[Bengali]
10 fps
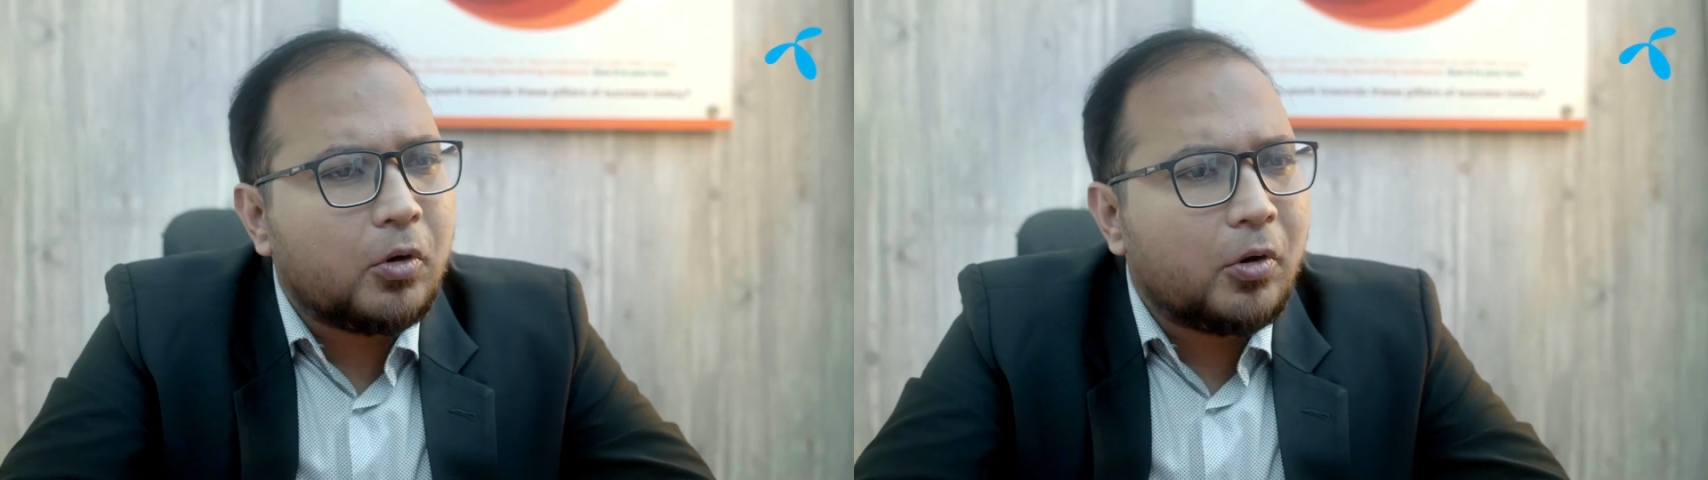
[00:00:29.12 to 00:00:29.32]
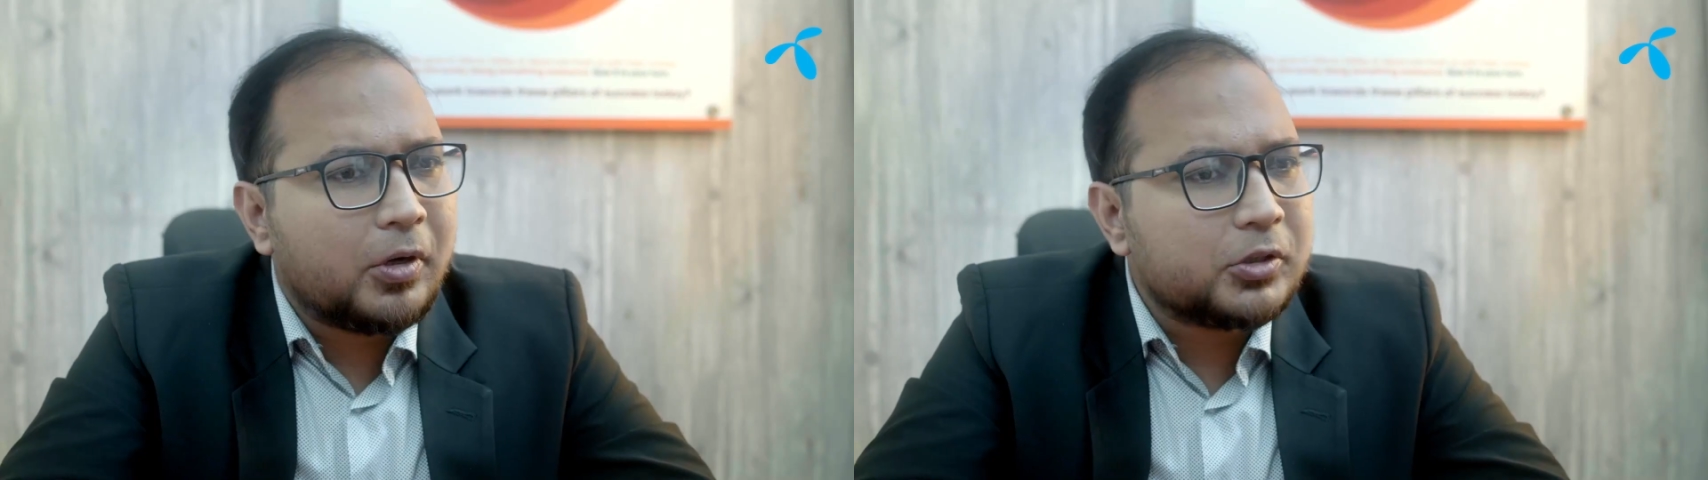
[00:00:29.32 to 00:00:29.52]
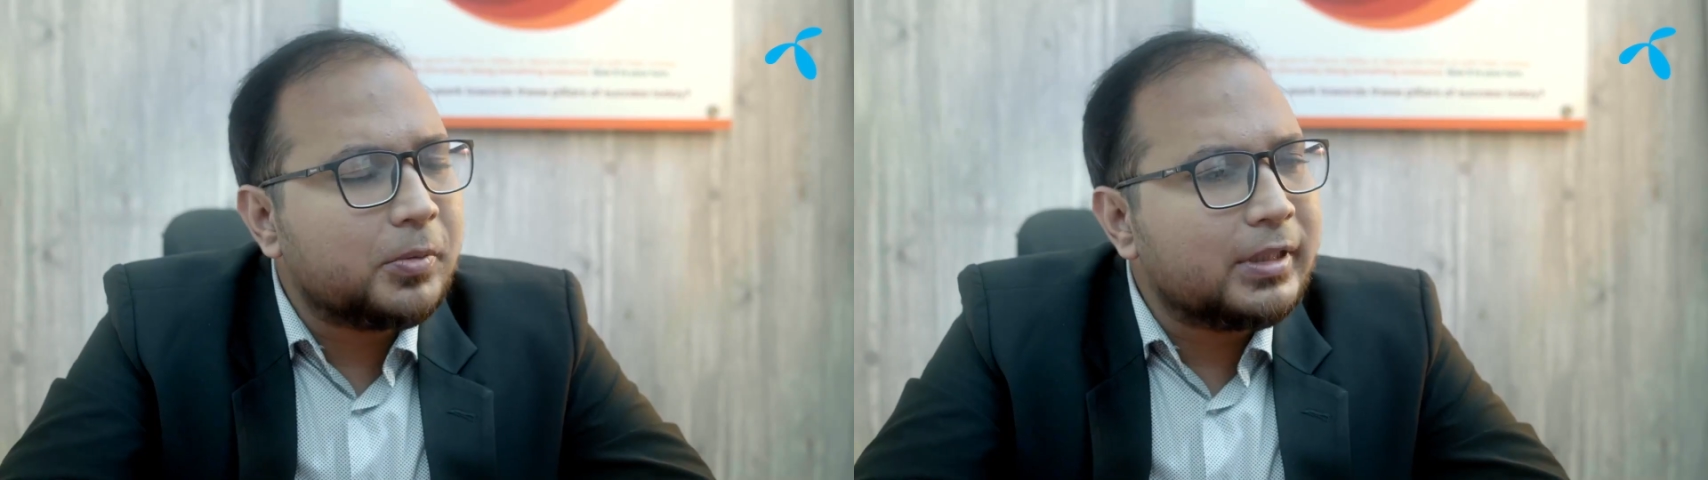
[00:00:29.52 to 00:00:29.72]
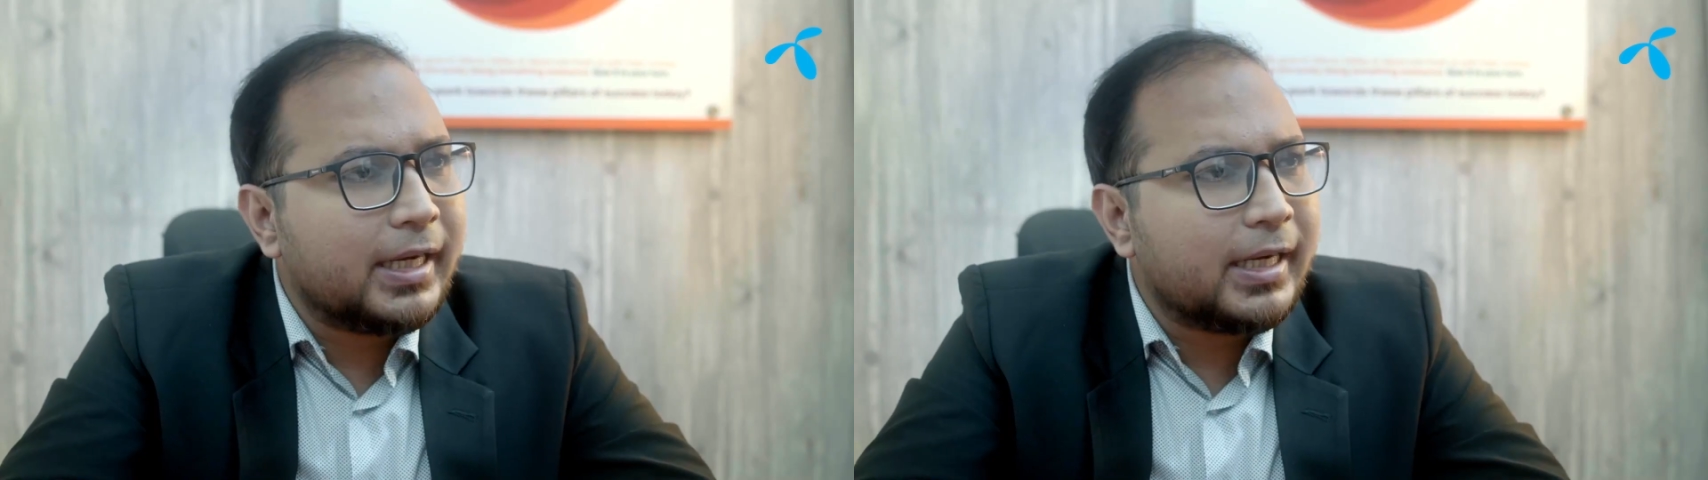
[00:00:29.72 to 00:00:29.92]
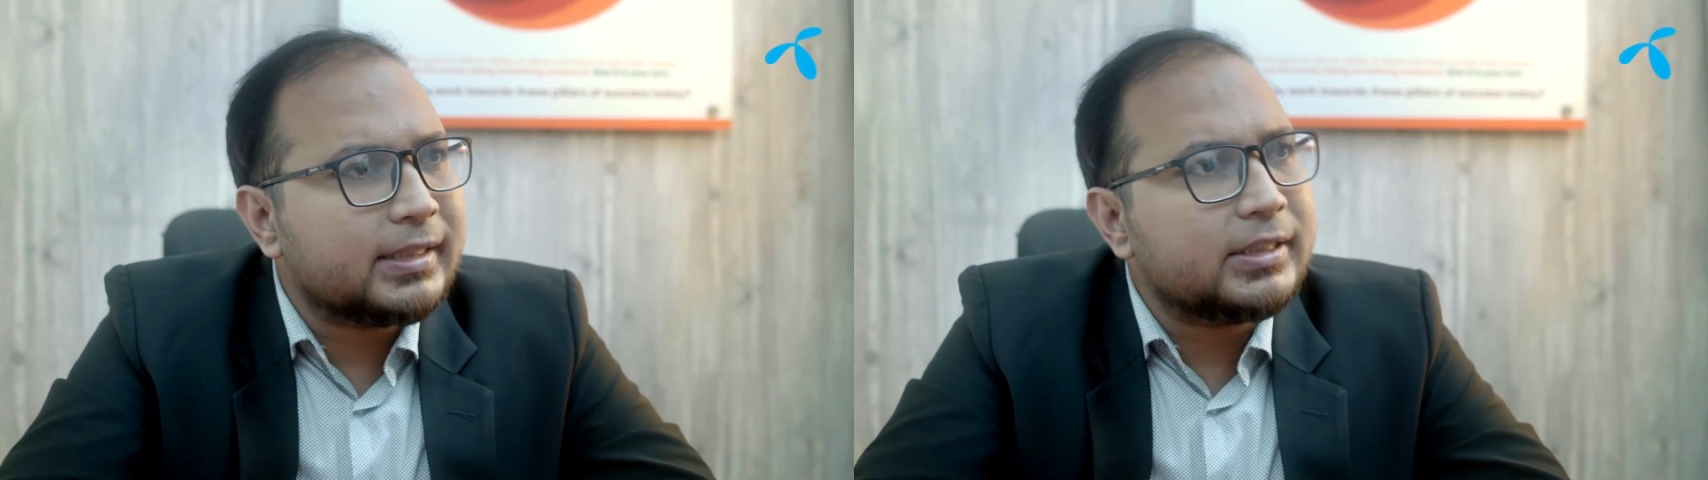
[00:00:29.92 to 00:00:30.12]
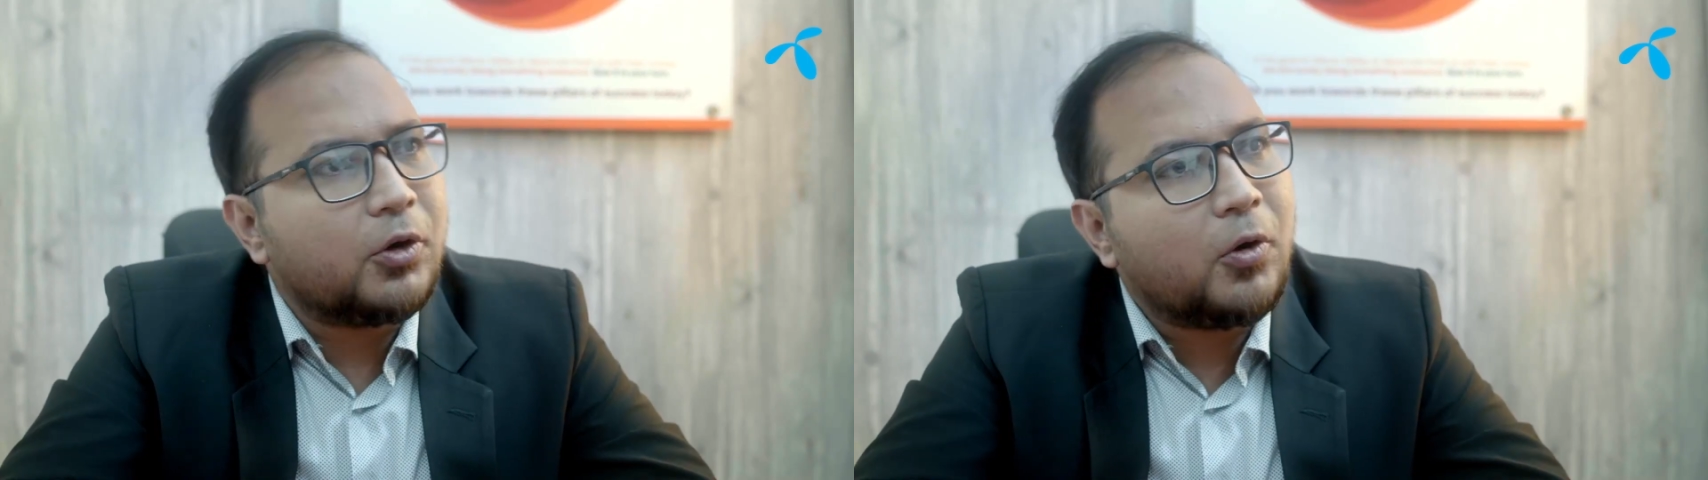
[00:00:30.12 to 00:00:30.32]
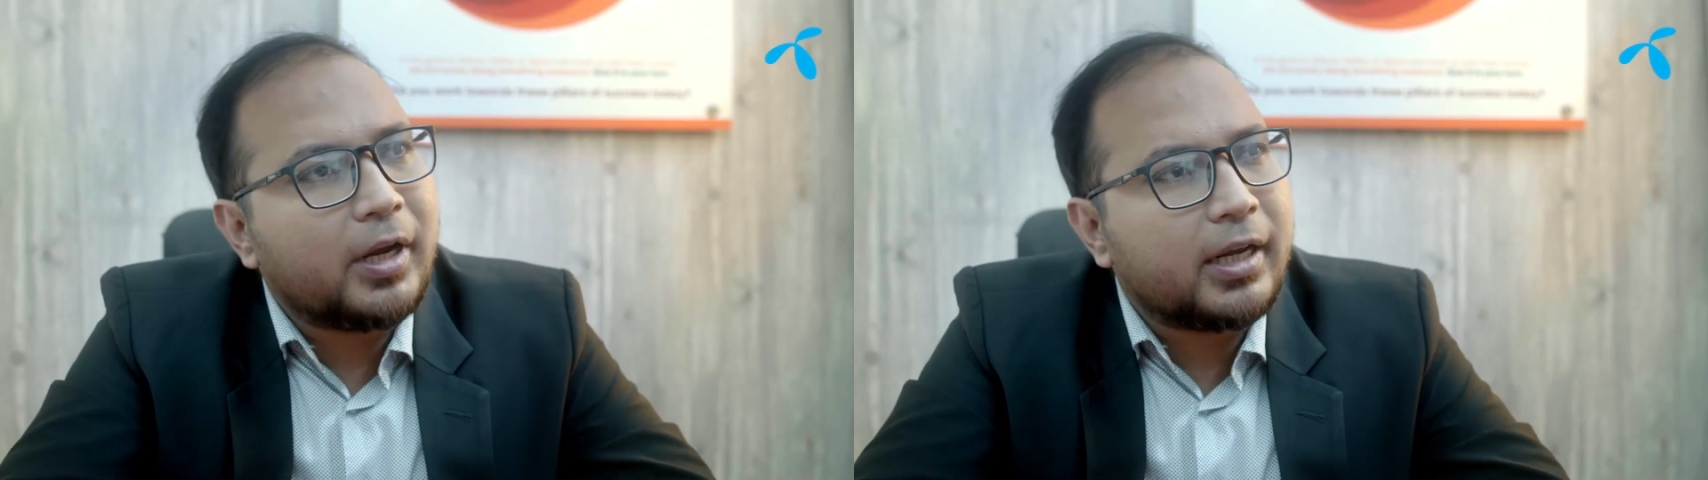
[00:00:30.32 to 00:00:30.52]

এবং করোনার সময় দেখা গেছে যে